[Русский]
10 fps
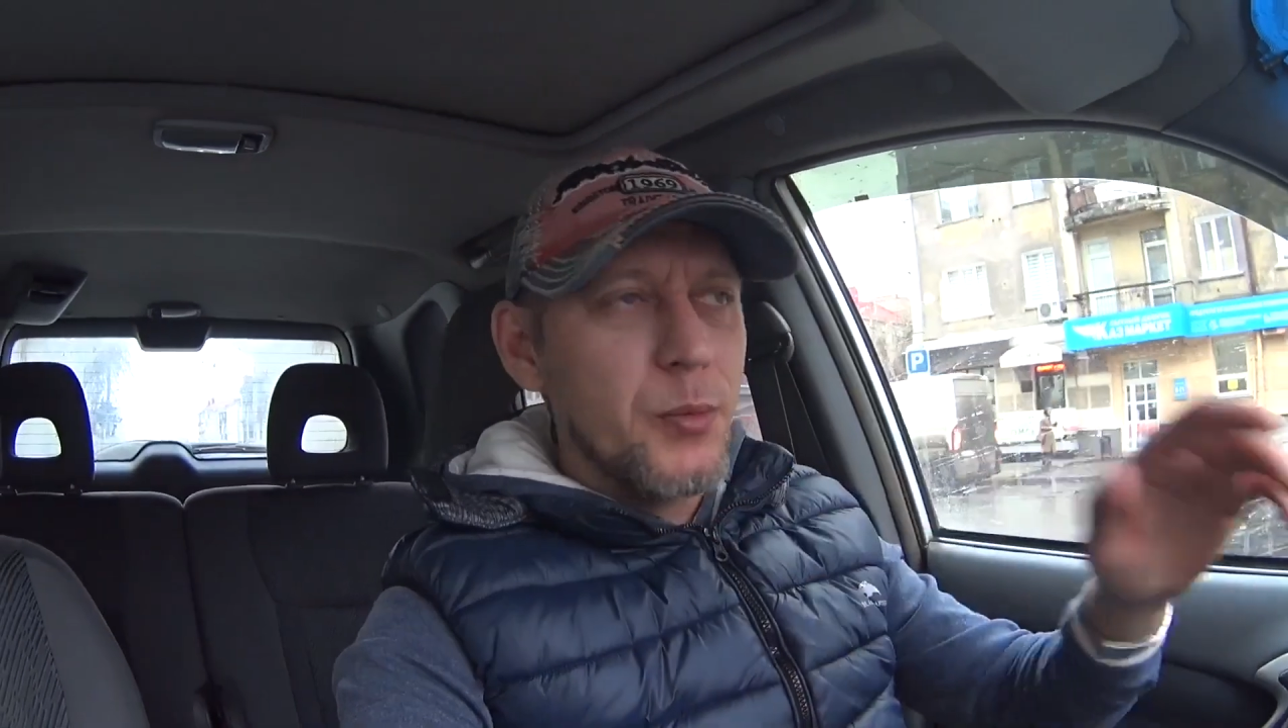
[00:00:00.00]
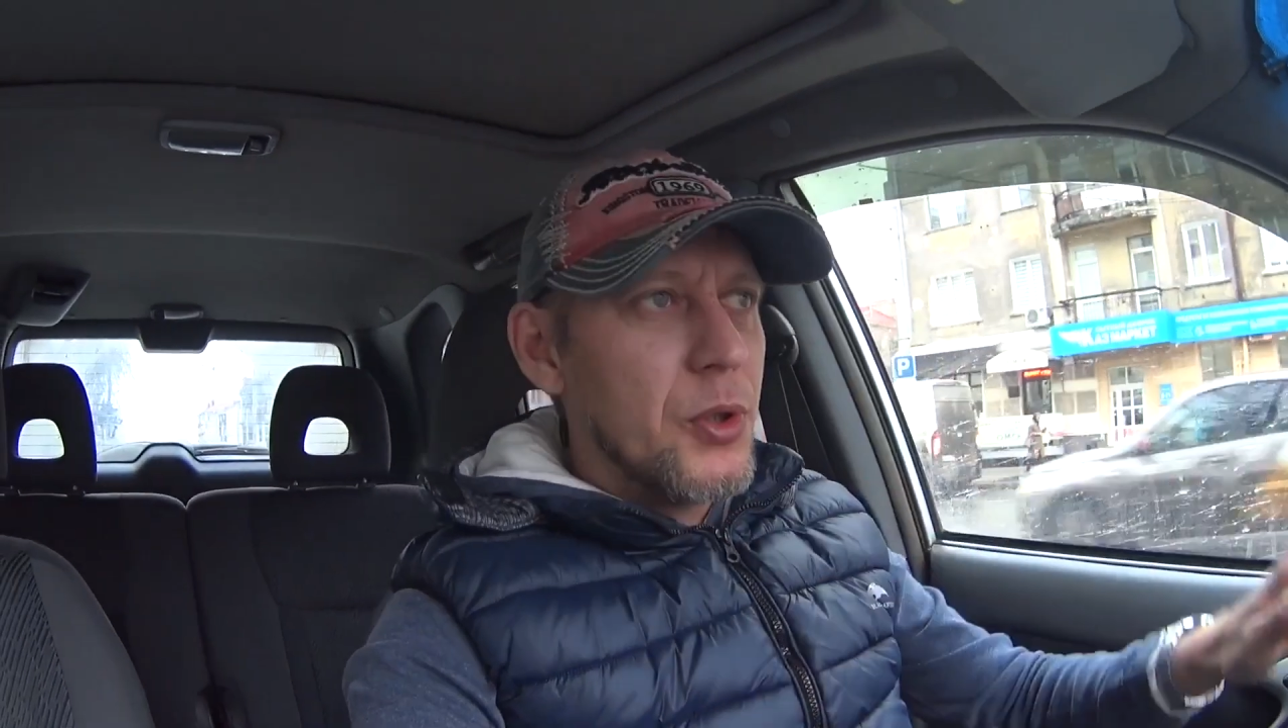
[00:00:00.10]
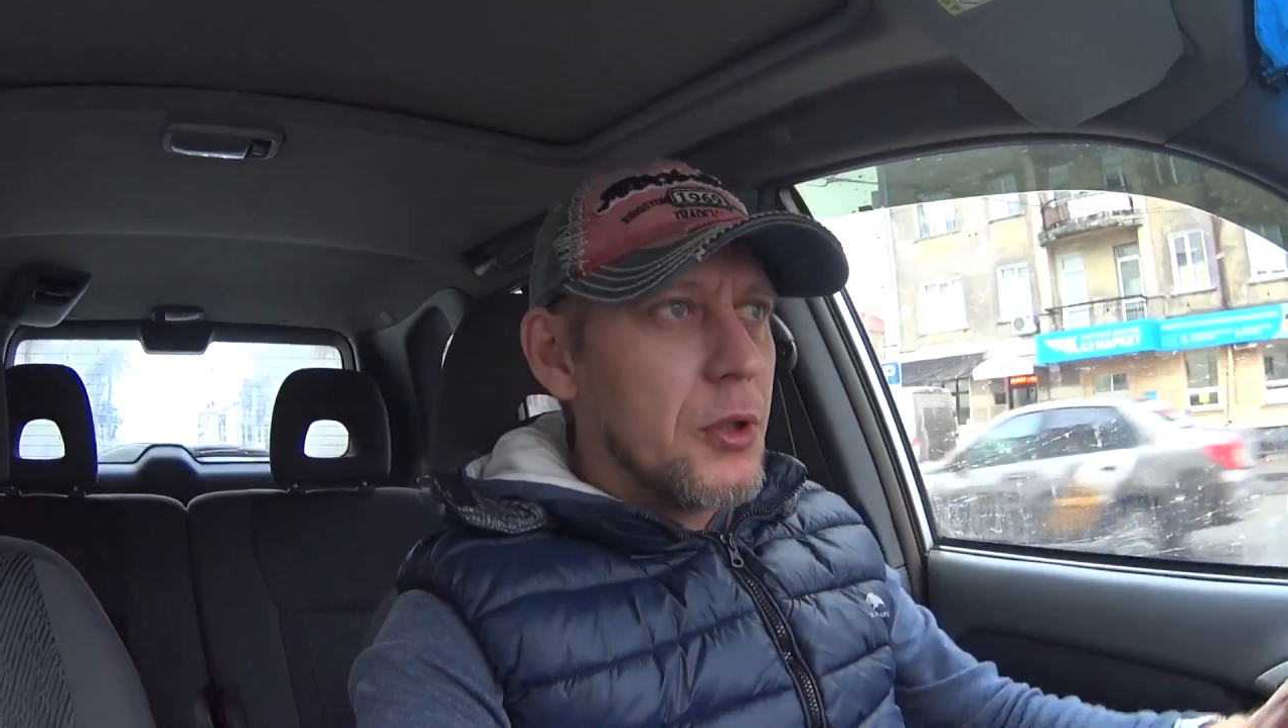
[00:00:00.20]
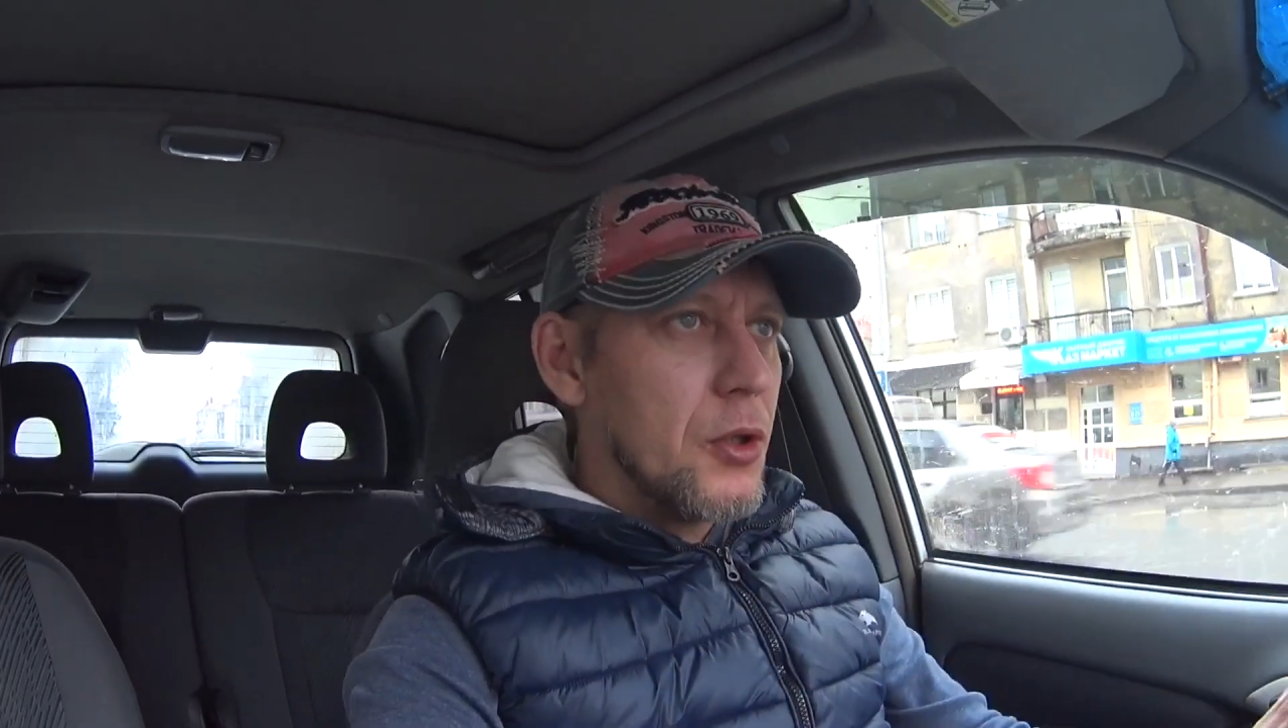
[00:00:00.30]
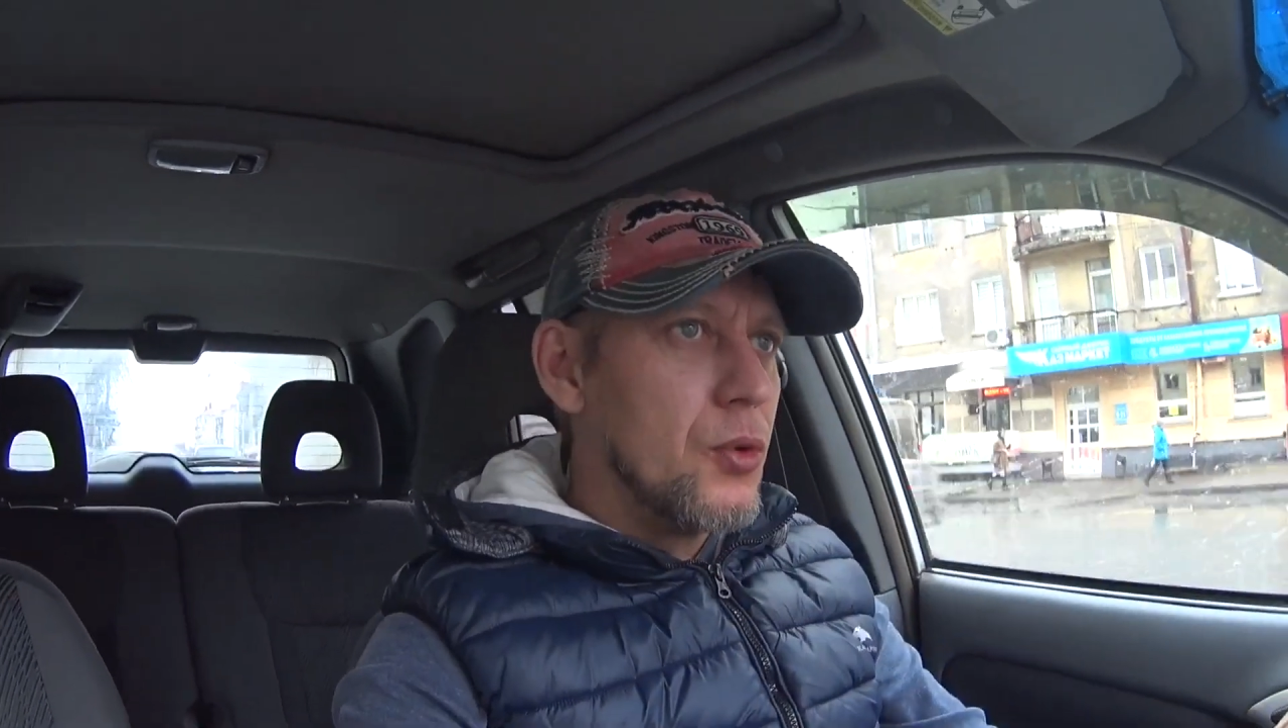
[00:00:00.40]

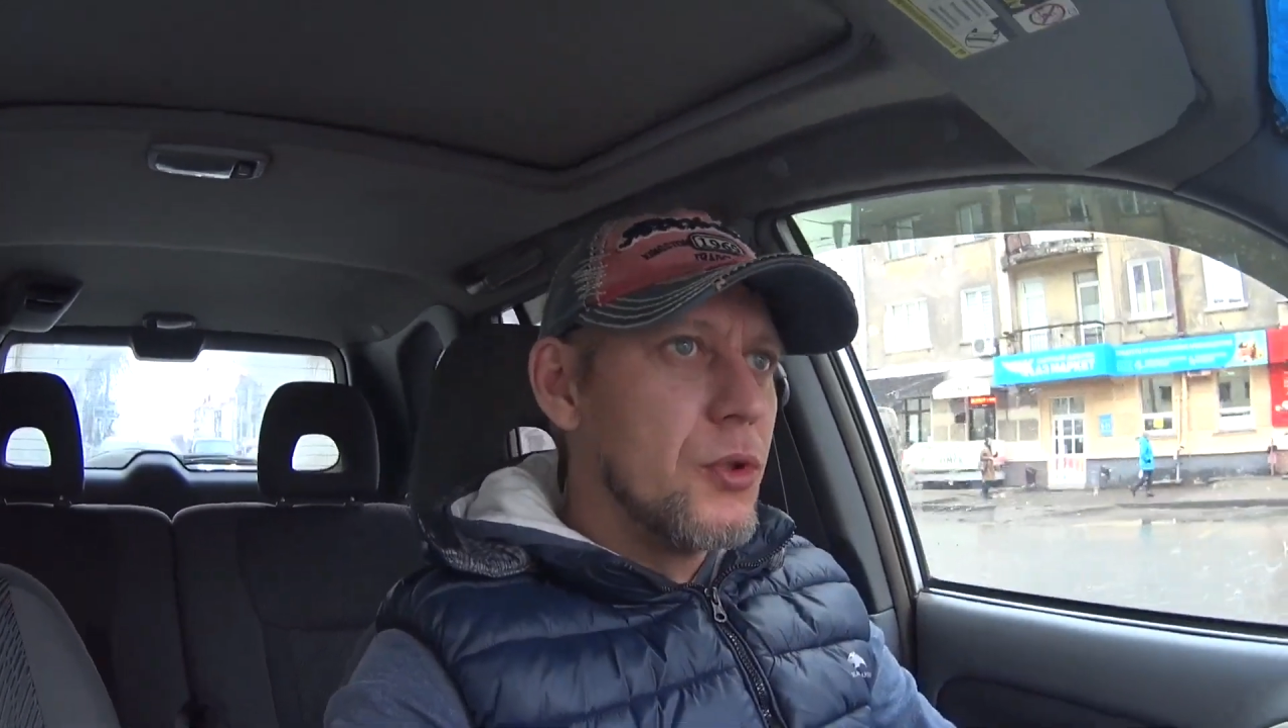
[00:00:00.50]
передаю